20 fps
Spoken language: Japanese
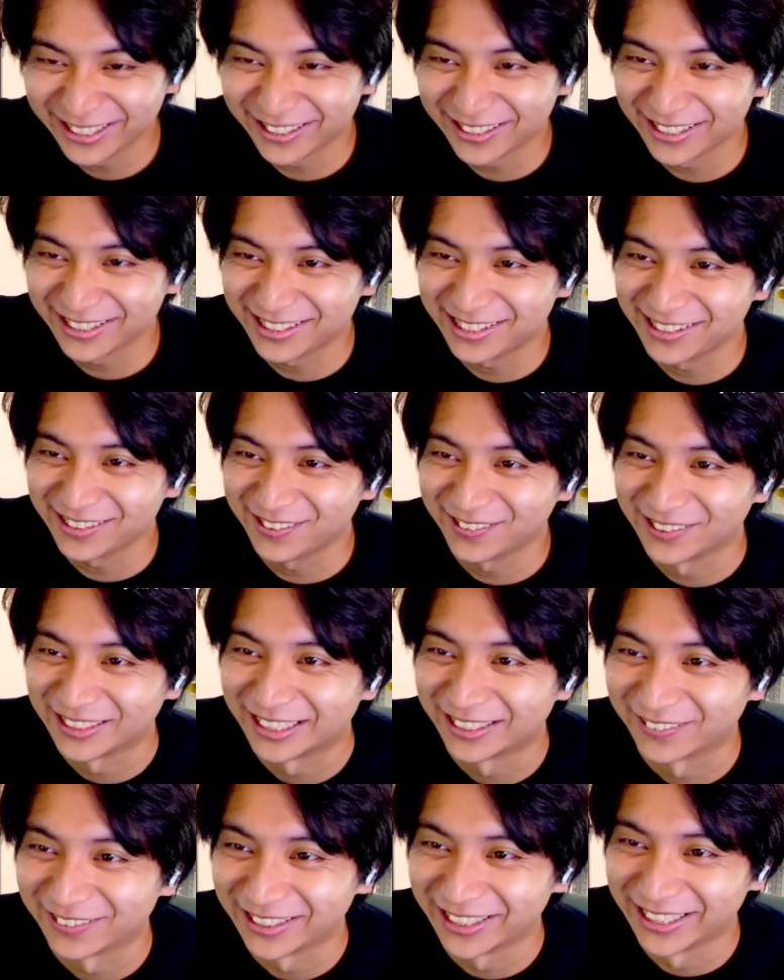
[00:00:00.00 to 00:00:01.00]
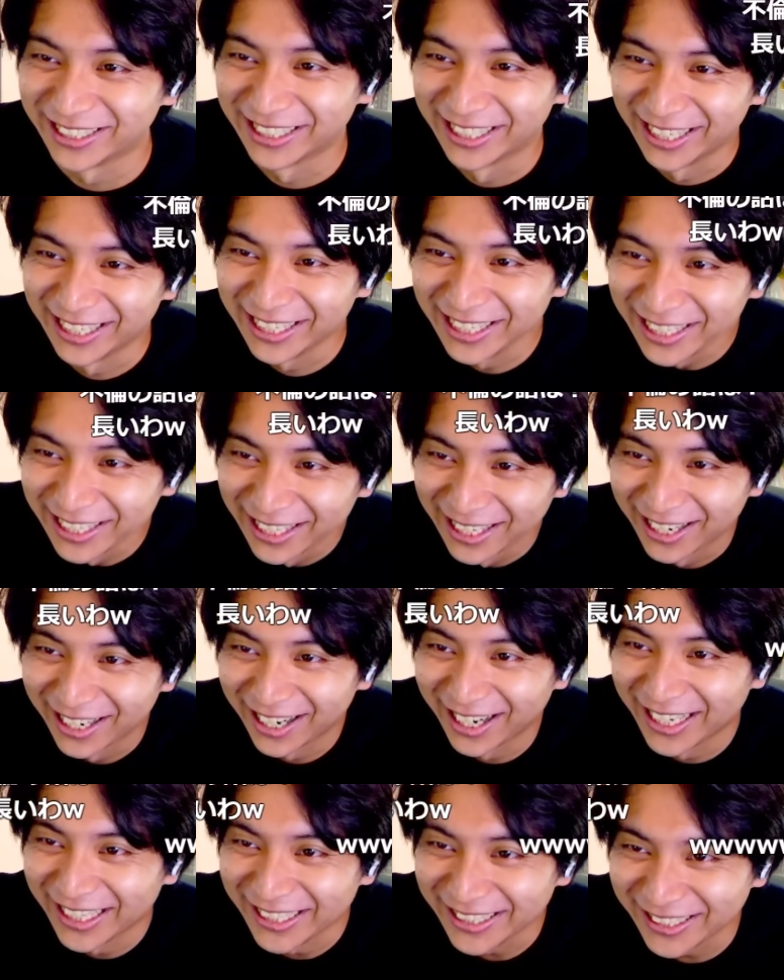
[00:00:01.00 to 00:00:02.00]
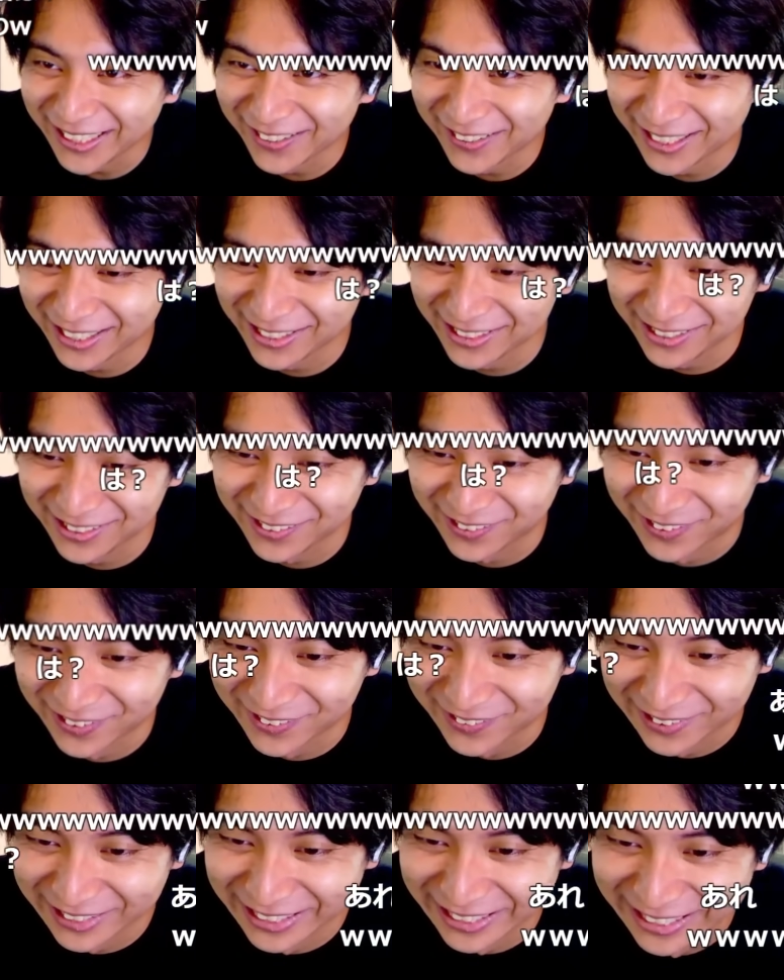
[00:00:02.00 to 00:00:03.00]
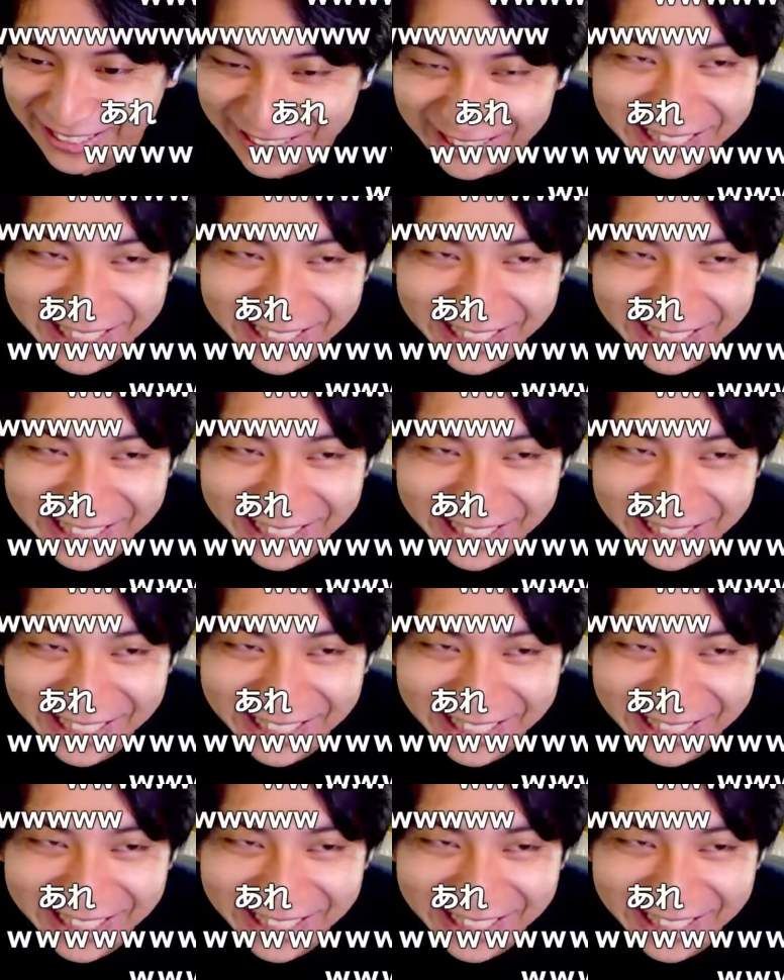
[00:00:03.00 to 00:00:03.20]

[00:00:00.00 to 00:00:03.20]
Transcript: 相変わらずひどいなこれ相変わらずひどいこれ